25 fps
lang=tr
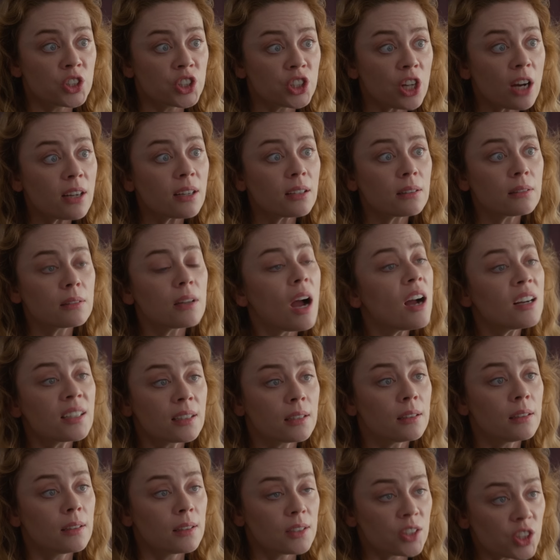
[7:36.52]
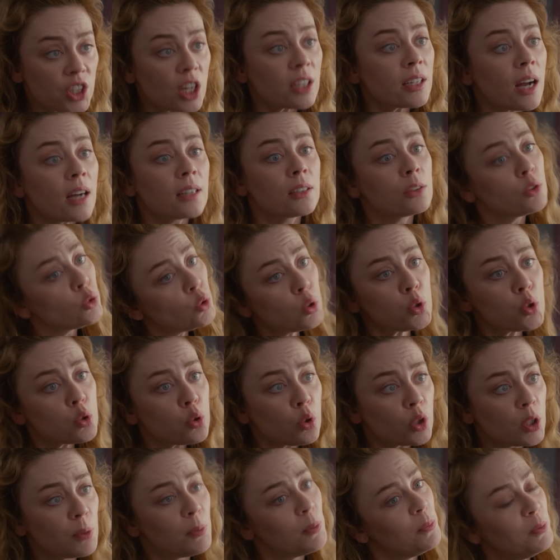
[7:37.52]
Şakak, şakak.
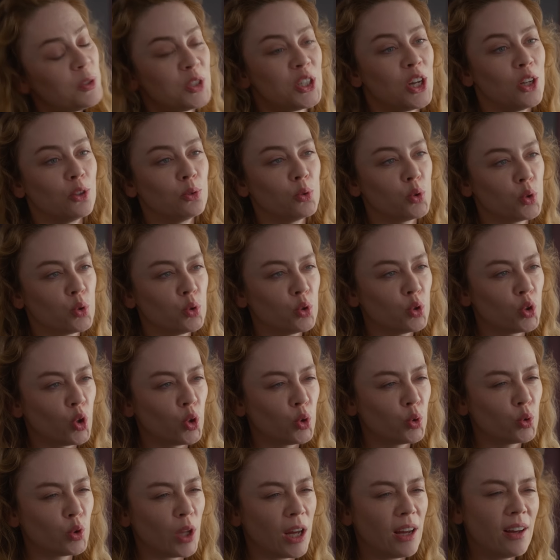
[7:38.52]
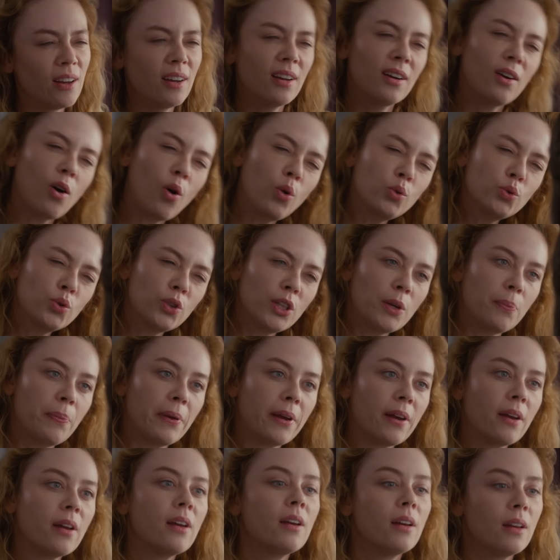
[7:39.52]
Gusto gibi bir şey düşünün onu da. Onun
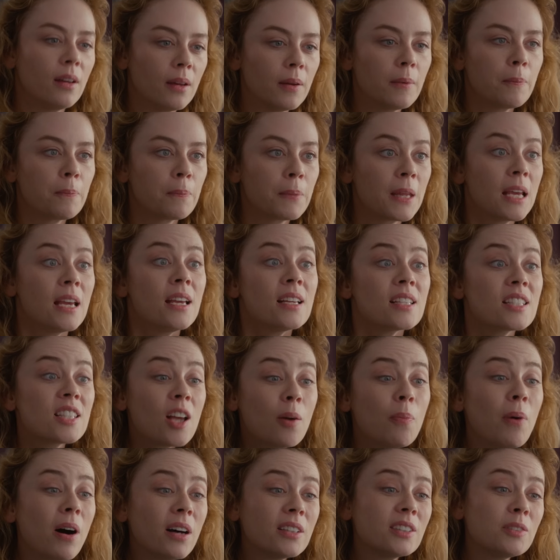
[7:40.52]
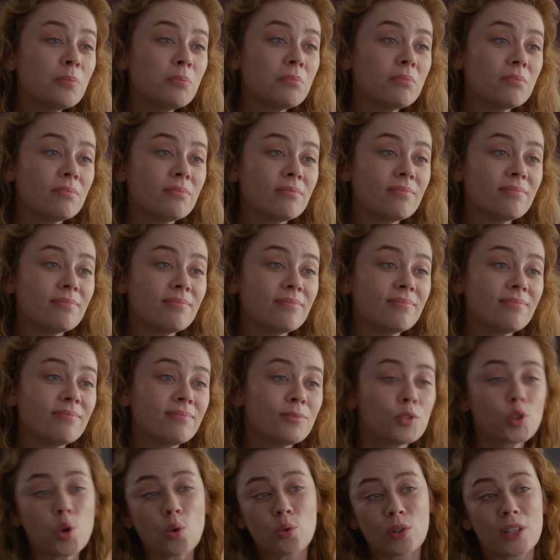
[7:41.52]
gibi. Zamanım
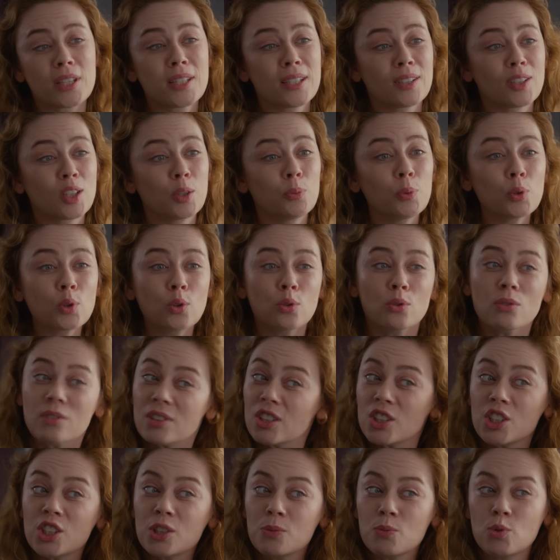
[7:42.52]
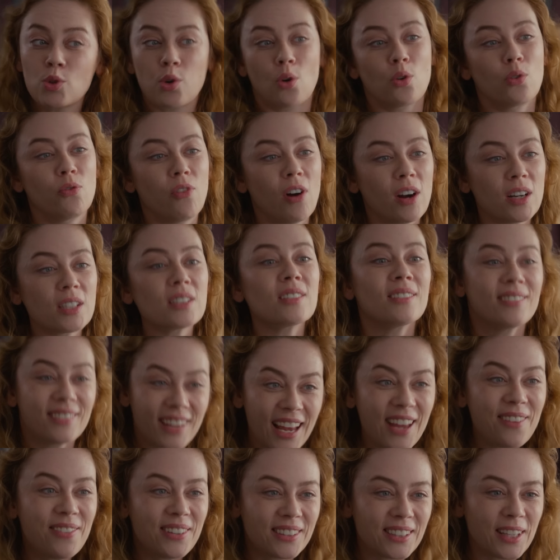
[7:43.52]
çok kısıtlı bugün. İşim çok var.
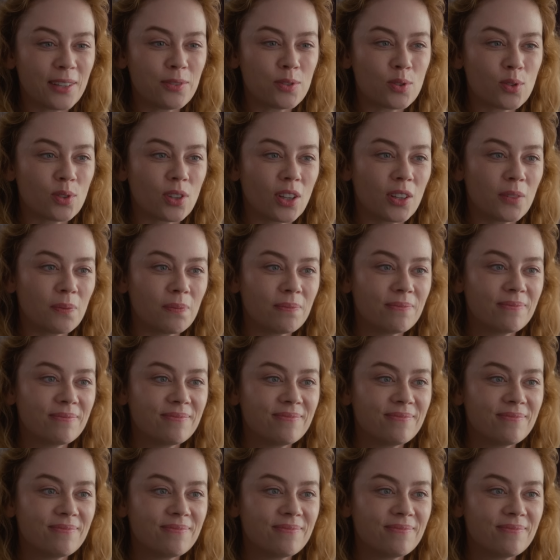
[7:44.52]
Evet Efsun Hanım.